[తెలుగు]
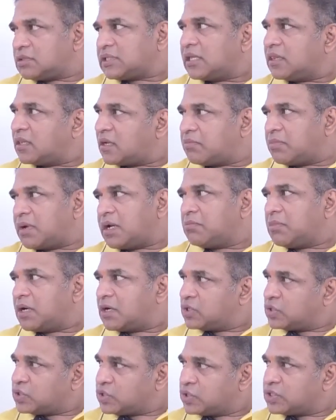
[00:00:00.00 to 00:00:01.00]
సందర్భాన్ని
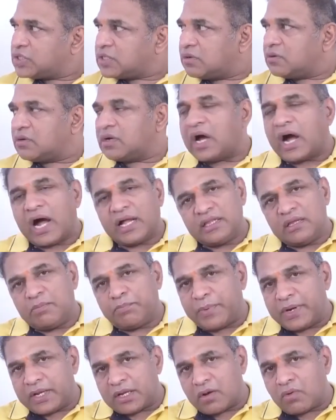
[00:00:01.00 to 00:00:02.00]
మనం చూసాం అది
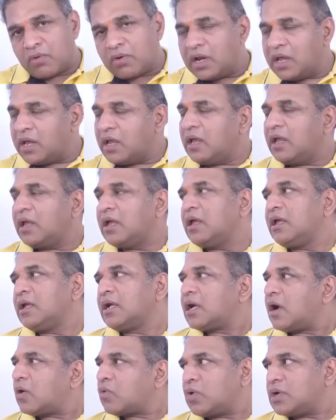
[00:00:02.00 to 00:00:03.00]
ఇప్పటికీ కూడా
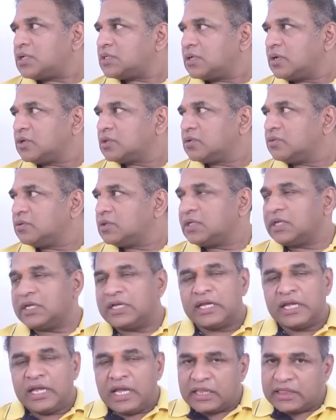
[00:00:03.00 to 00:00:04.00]
ఇంకా కొనసాగుతూ ఉంది
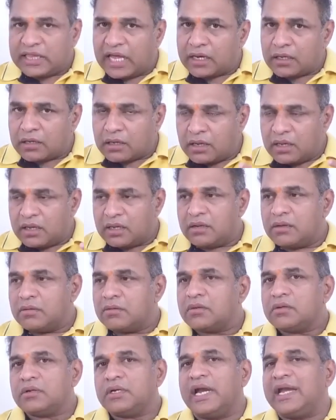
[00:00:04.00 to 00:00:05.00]
దానికి
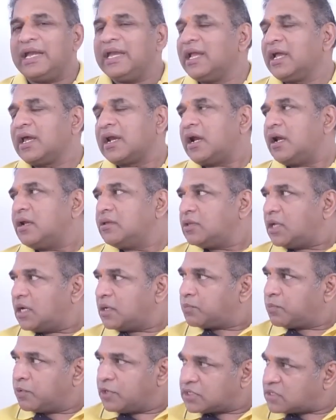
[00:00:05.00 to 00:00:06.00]
ఎండింగ్ రాలేదు
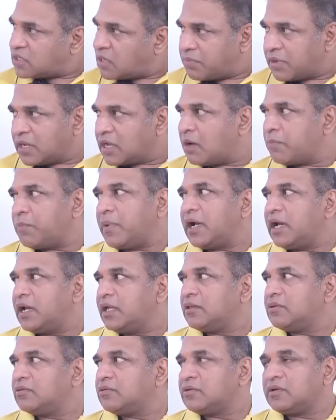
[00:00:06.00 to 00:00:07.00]
దానికి ఫుల్ స్టాప్ ఇంకా
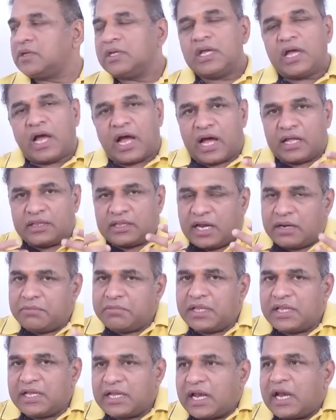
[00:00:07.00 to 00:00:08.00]
పడలేదు ఆ దాని
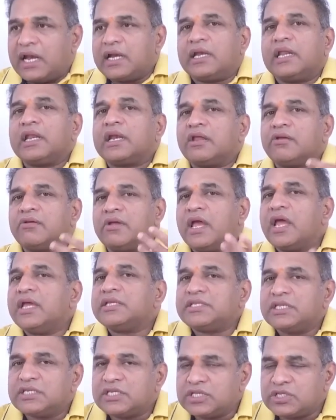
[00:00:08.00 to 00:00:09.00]
మీద ఎలాంటి నిర్ణయం
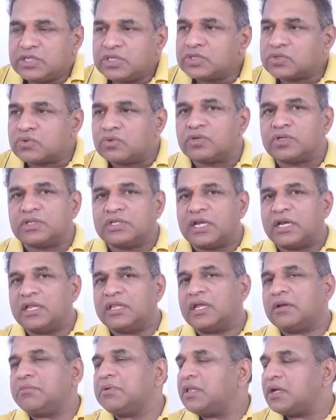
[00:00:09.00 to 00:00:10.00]
ఏఐసిసి తీసుకుంటుంది అనే
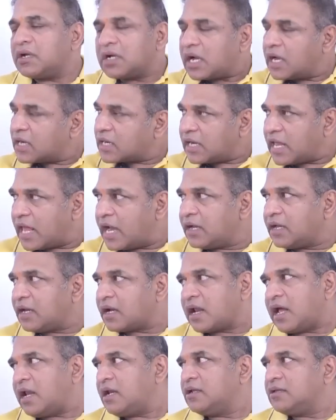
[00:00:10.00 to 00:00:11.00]
దాని మీద ఇంకా క్లారిటీ
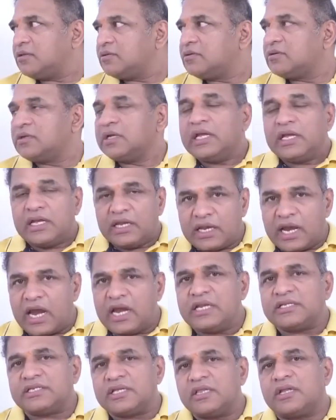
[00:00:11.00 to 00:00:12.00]
రాలేదు
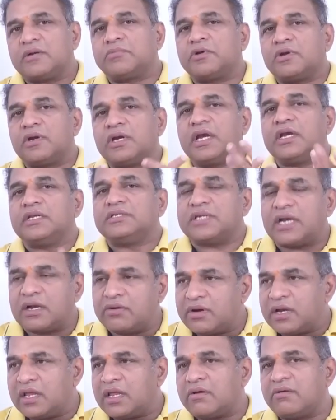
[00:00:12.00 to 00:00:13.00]
ఇలాంటి సందర్భంలో నేను
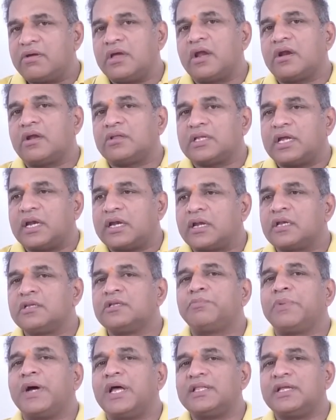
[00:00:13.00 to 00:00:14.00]
జనవరి ఇరవై ఆరో తారీఖు
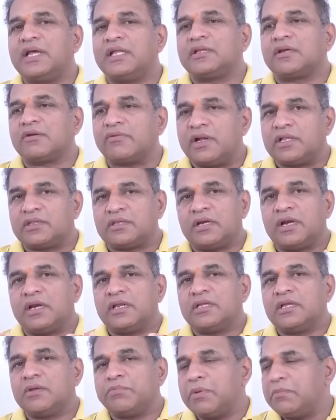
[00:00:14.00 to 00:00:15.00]
నుంచి పాదయాత్రకు
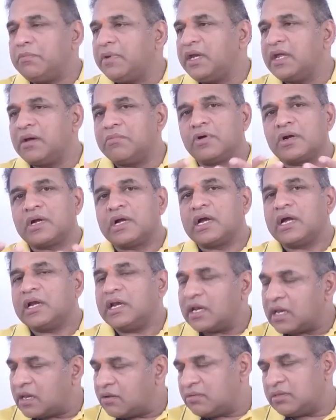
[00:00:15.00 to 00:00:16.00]
వెళ్తున్నానని చెప్పి మీడియా
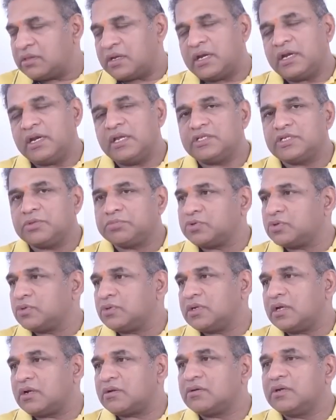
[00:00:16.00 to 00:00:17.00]
ముఖంగానే రేవంత్ రెడ్డి చెప్తూ
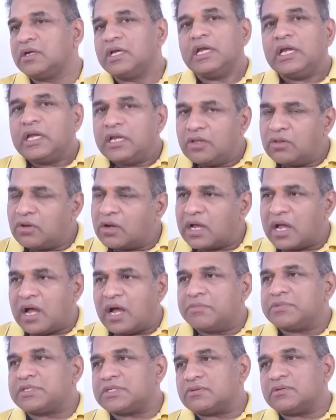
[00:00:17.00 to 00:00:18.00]
ఉన్నారు ఇది ఒక
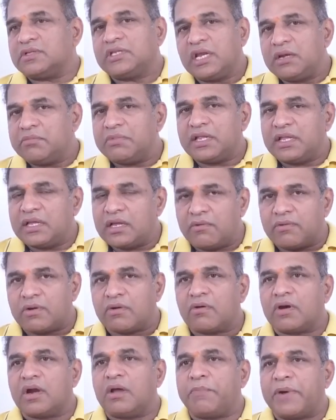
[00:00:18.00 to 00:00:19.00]
అంశం దీని మీద
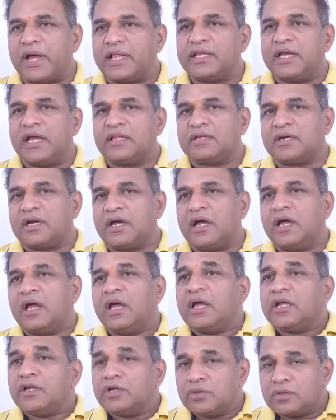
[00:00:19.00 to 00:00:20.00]
ఎవరు కూడా పాదయాత్ర
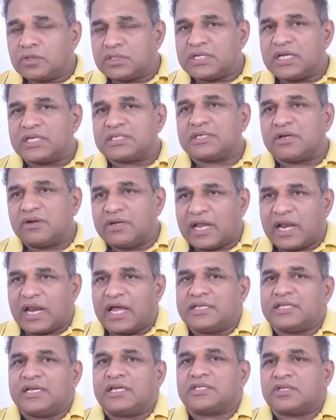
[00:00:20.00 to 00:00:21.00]
ఎందుకు చేస్తావు
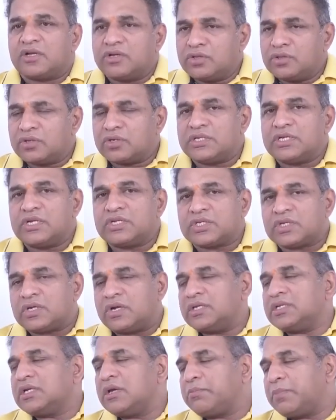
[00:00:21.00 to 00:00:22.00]
ఎలా చేస్తావు ఎందుకు
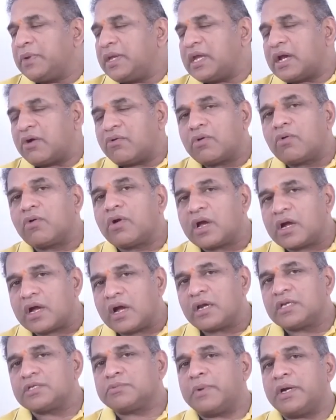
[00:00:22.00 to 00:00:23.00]
చేస్తున్నావు అని చెప్పి ఎవరు కూడా
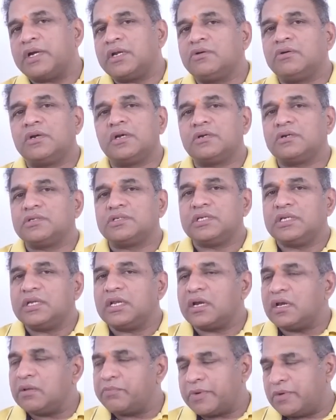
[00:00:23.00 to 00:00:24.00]
కాంగ్రెస్ పార్టీ ఉండే
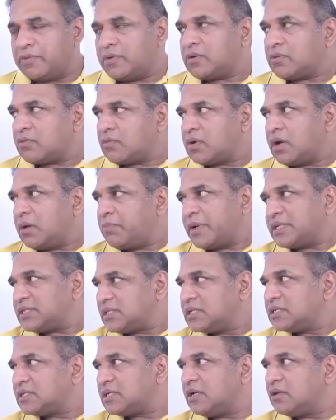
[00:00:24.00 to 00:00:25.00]
సీనియర్లు ఇప్పటివరకు కూడా
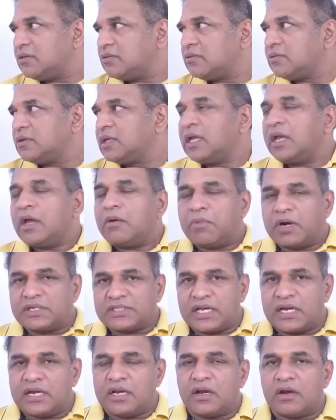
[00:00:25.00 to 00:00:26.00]
ప్రశ్నించలేదు
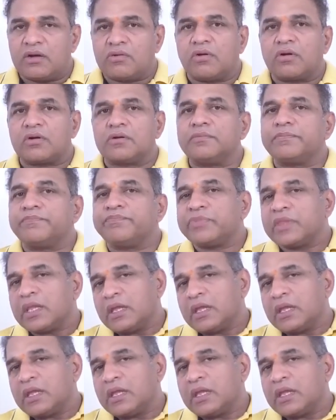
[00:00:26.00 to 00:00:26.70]
బహుశా నేను అనుకోవటం